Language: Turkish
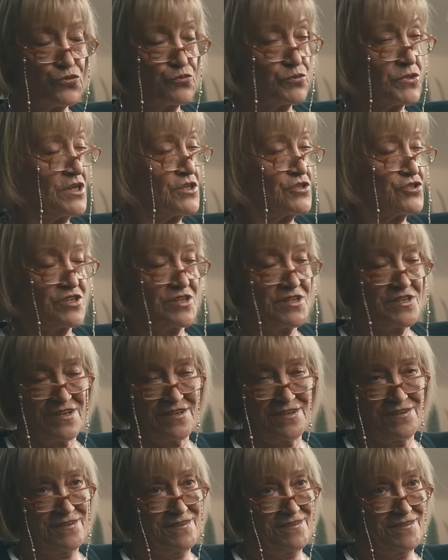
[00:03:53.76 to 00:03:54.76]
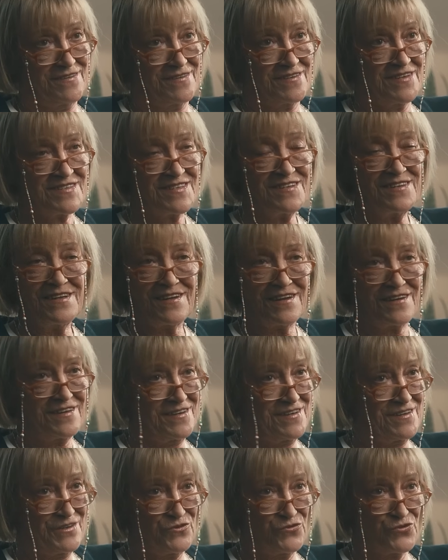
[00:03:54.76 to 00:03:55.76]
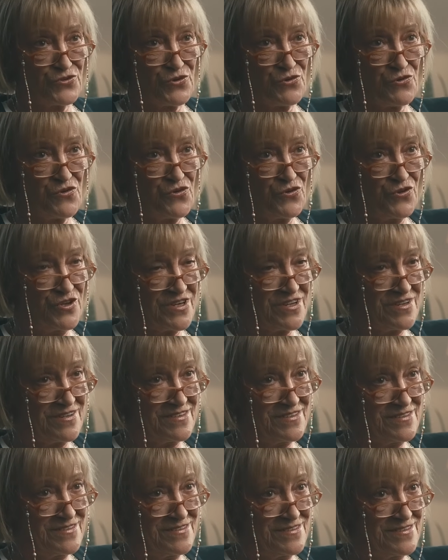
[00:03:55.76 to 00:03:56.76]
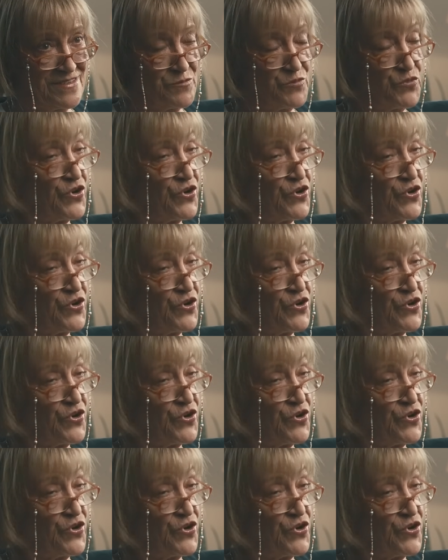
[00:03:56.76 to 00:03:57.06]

Tüm gençlere kesinlikle Türk Hava Yolları'na